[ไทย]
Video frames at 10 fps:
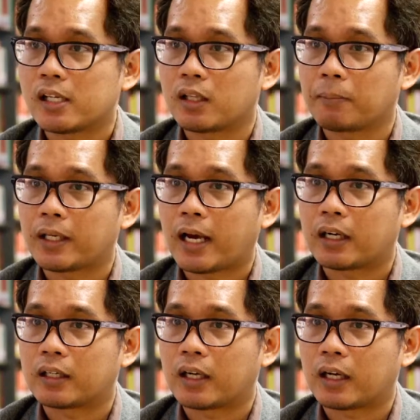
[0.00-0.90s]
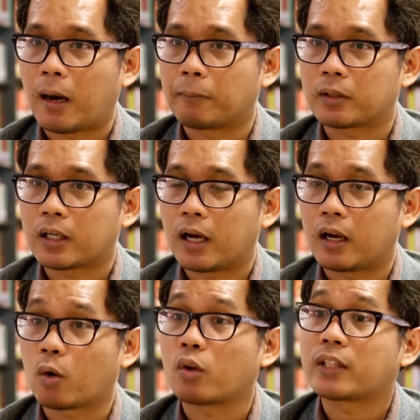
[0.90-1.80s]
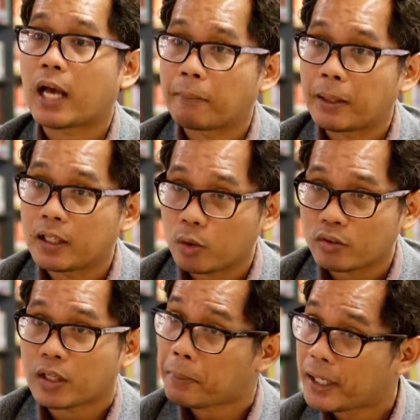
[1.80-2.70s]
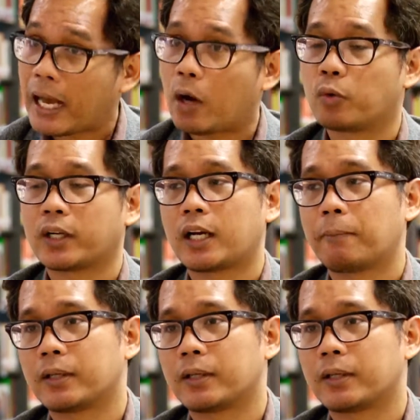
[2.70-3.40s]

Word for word: ยยังมีการโฆษณาเม็ดเงินโฆษณาไม่เข้านะครับ